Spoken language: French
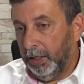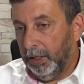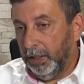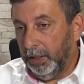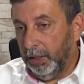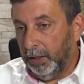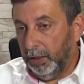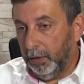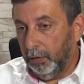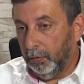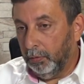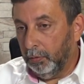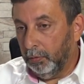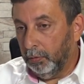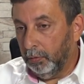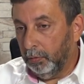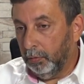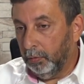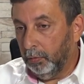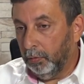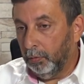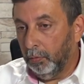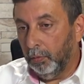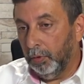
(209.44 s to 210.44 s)
Et
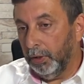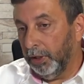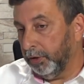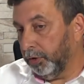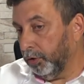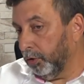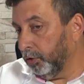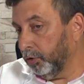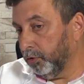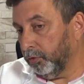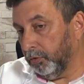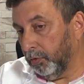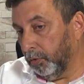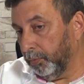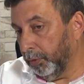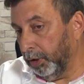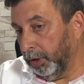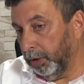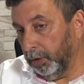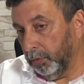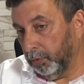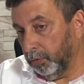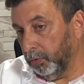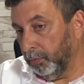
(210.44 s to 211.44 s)
euh, on l'a
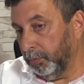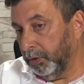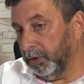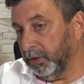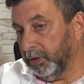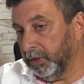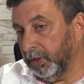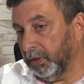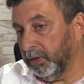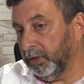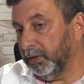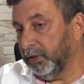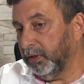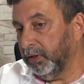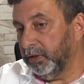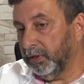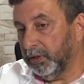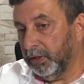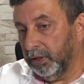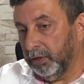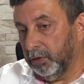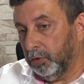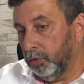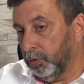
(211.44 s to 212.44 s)
transformé en 2016,
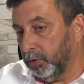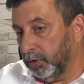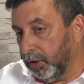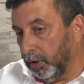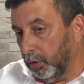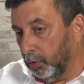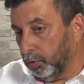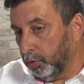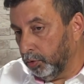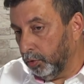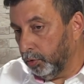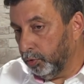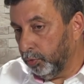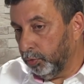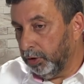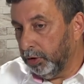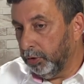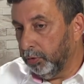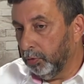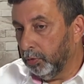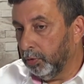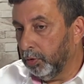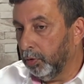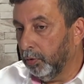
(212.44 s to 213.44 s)
17 jusqu'à aujourd'hui,
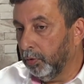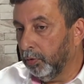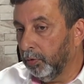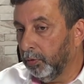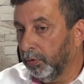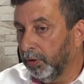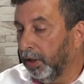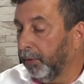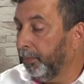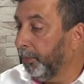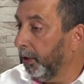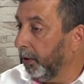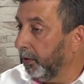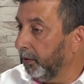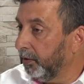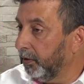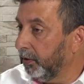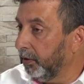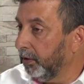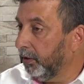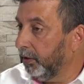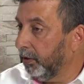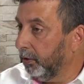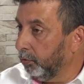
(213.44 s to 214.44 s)
donc en un
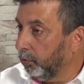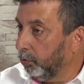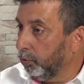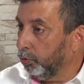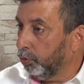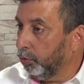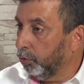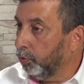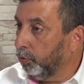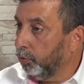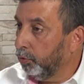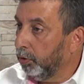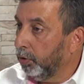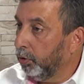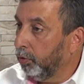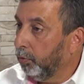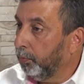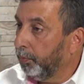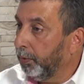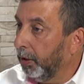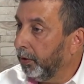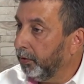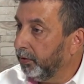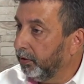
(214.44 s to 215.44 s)
parti qui est aujourd'hui le
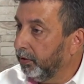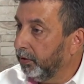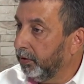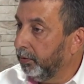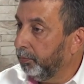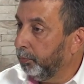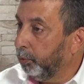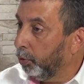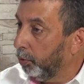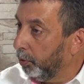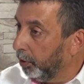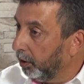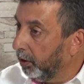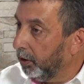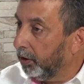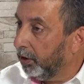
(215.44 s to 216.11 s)
parti Progrès